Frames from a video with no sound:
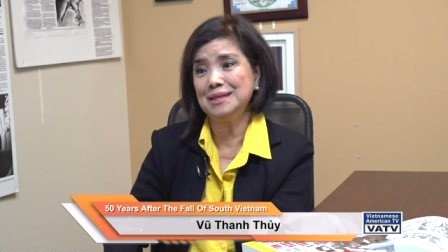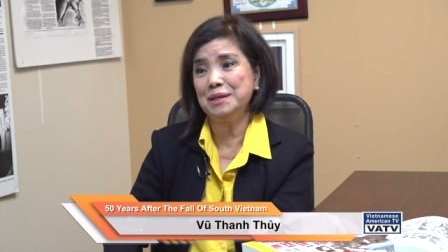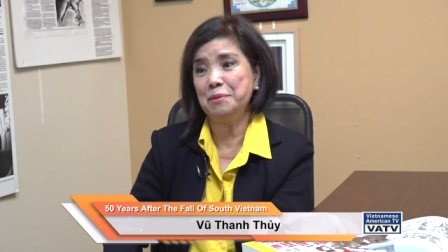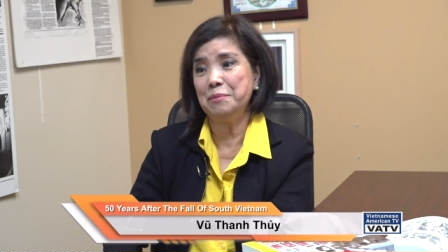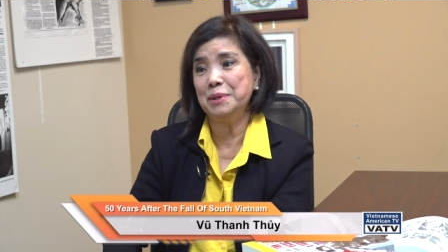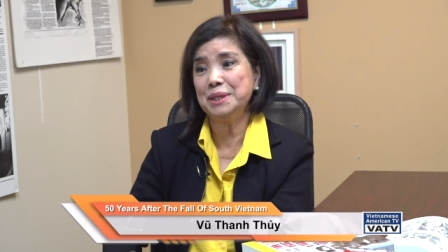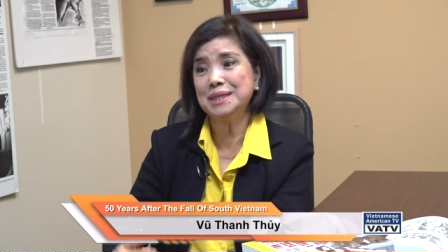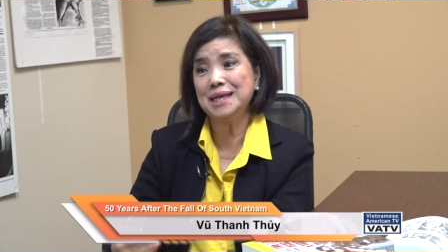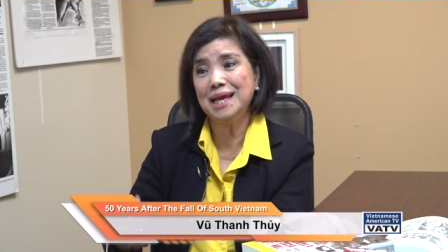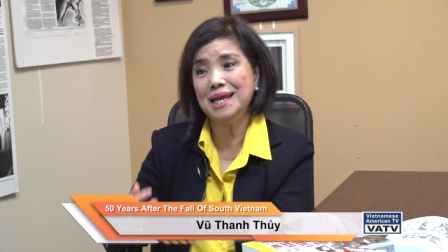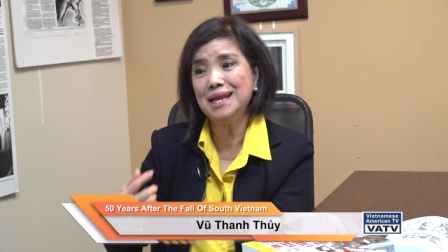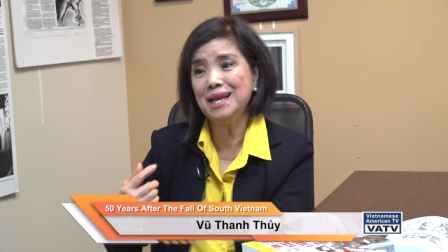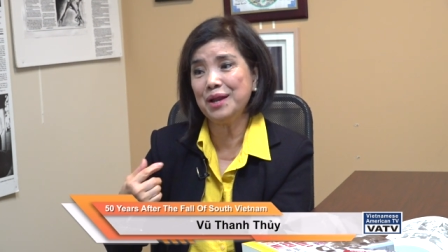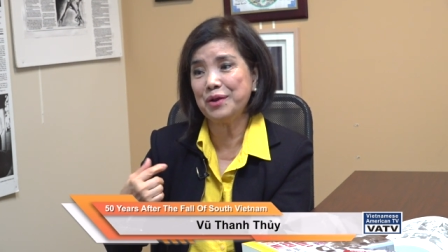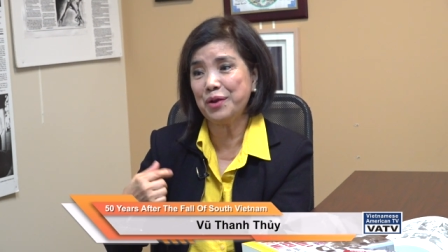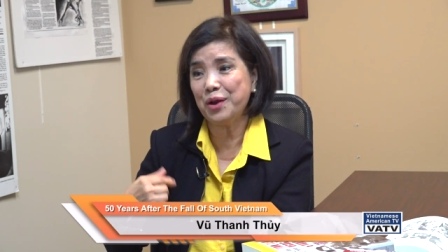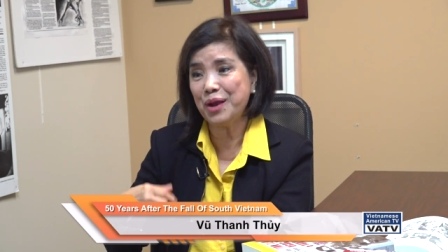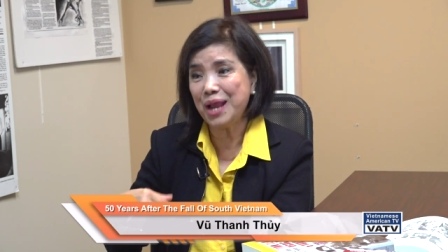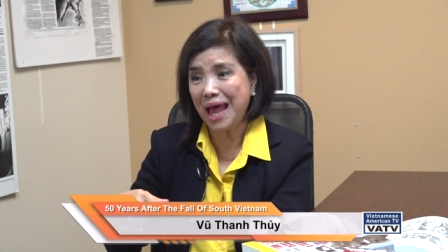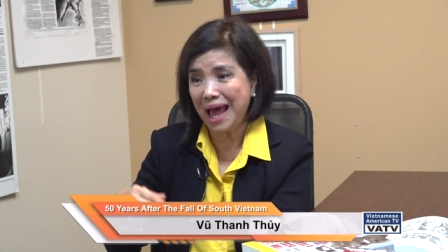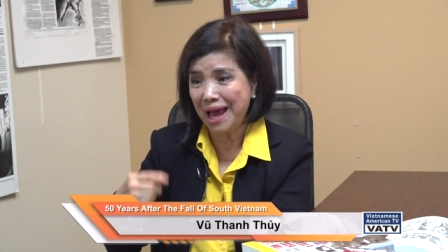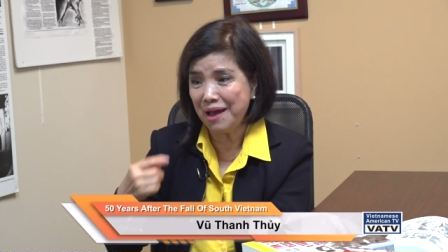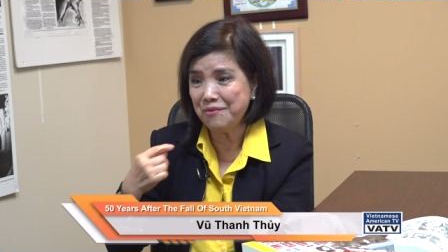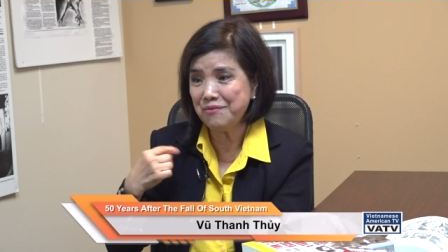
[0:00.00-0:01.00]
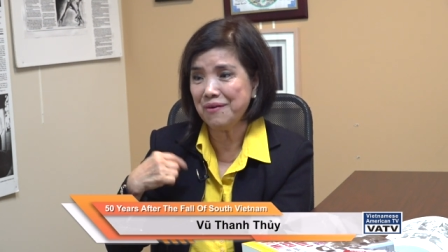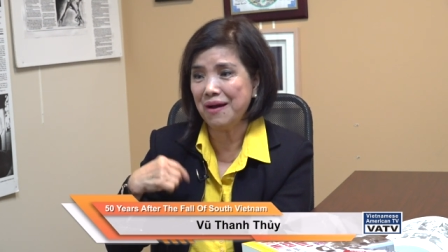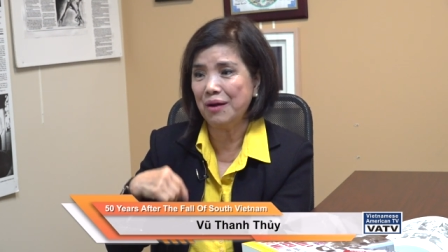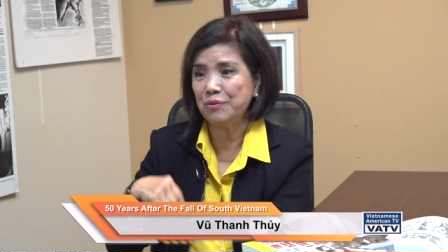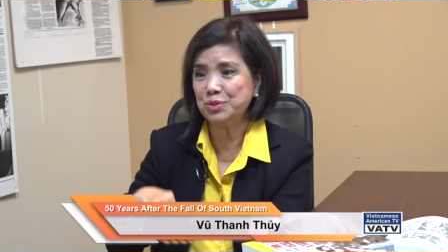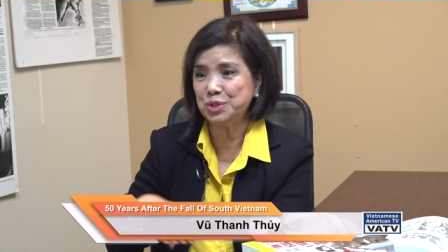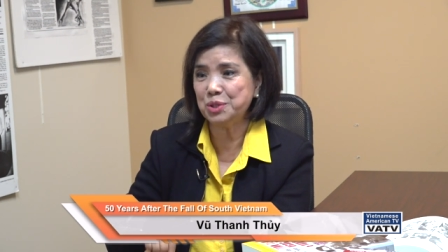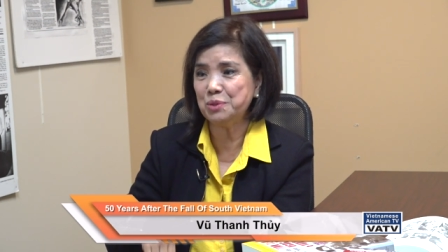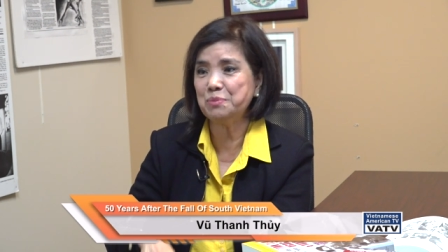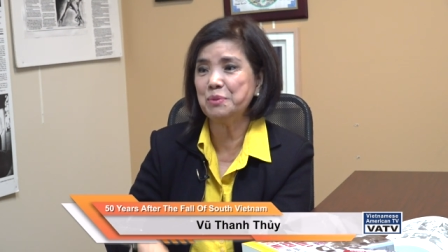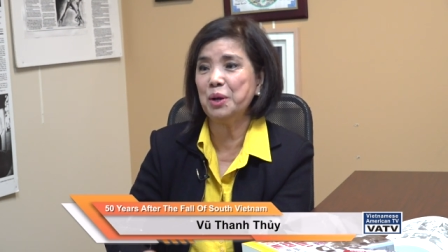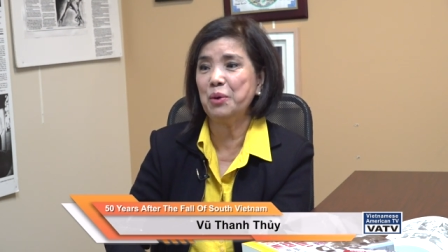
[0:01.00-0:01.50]
thì mới thấy là nó đã vào
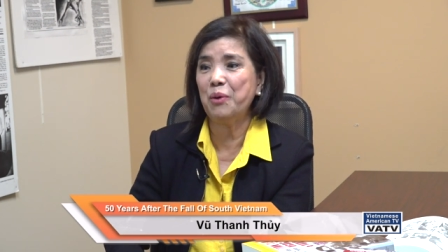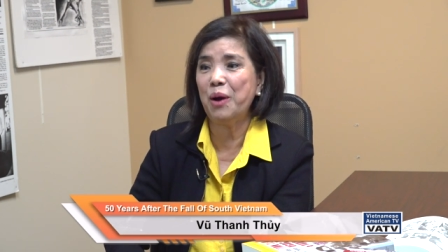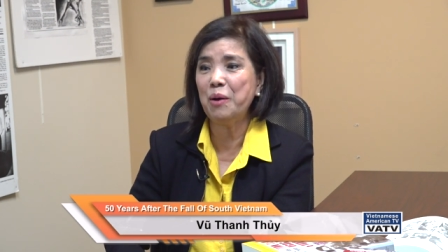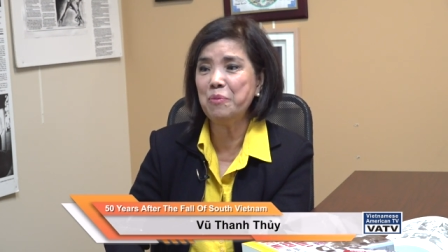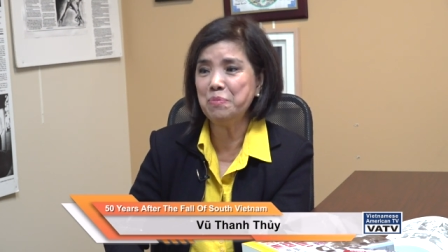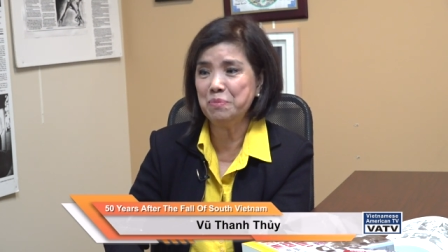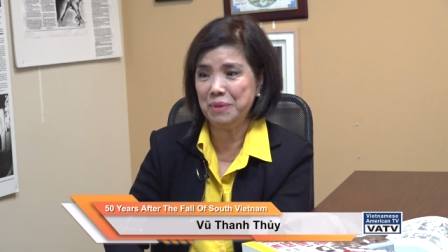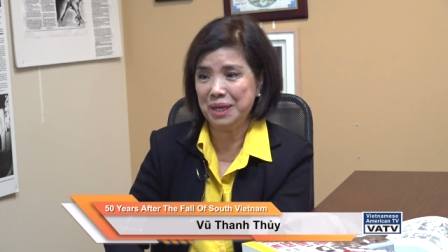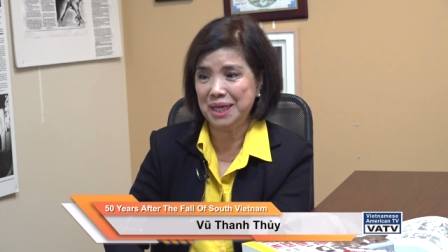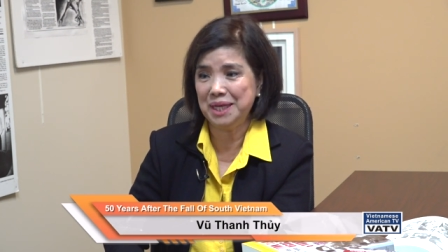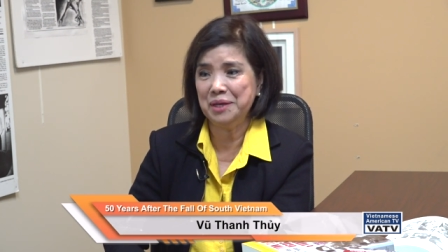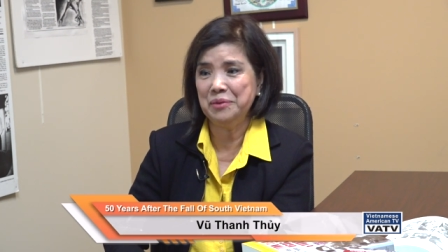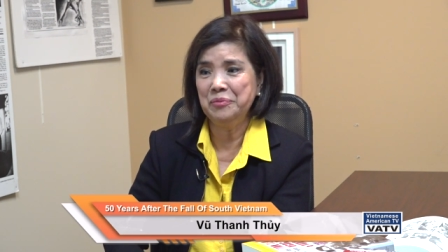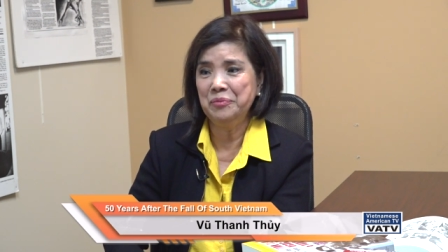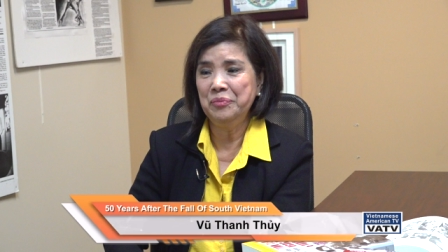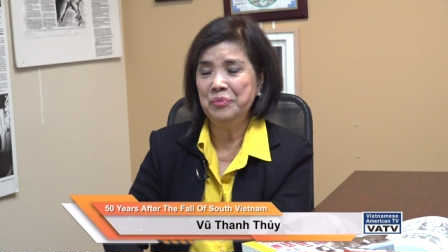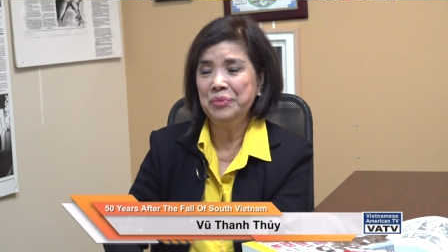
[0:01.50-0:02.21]
trong đầu óc mình